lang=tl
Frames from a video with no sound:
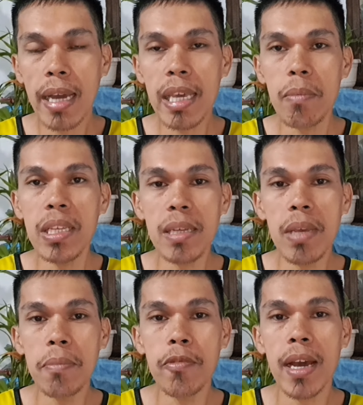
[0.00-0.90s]
Ang ibig
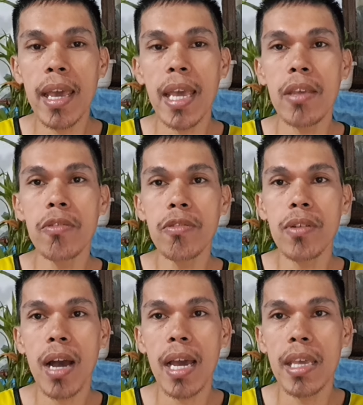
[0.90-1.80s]
sabihin po ng
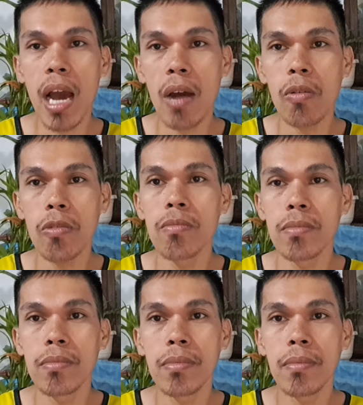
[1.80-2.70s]
AU ay
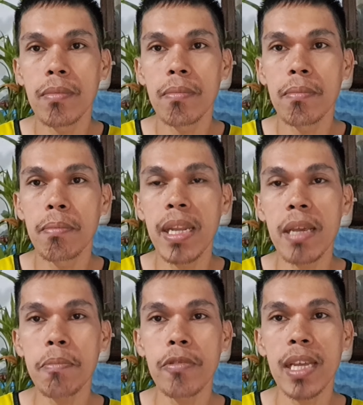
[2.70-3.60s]
aurum.
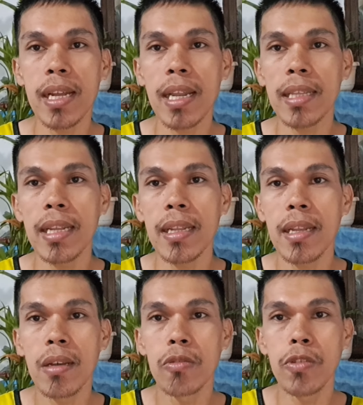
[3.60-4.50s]
Meaning po yan ng Latin
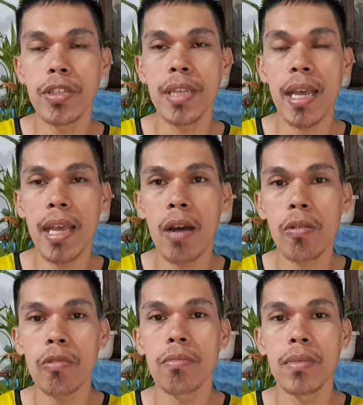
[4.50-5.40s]
words ay
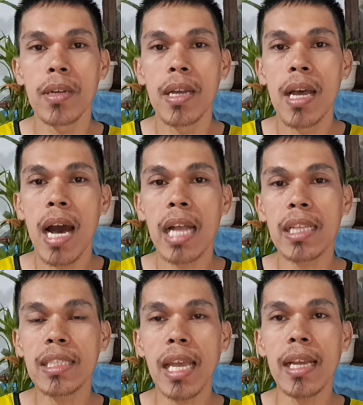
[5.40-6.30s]
aurum.
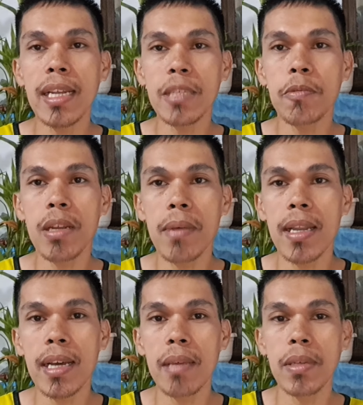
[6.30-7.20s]
At sa English po naman,
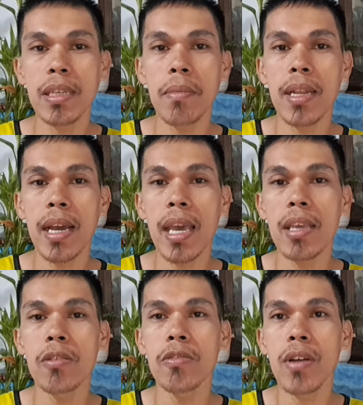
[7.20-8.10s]
ang ibig sabihin ng
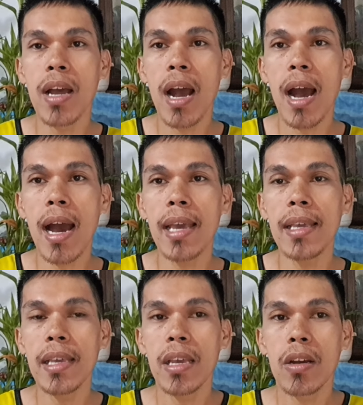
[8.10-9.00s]
AU
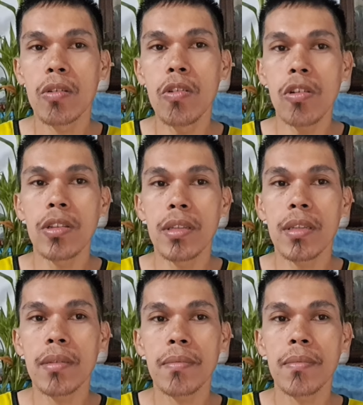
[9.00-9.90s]
ay gold.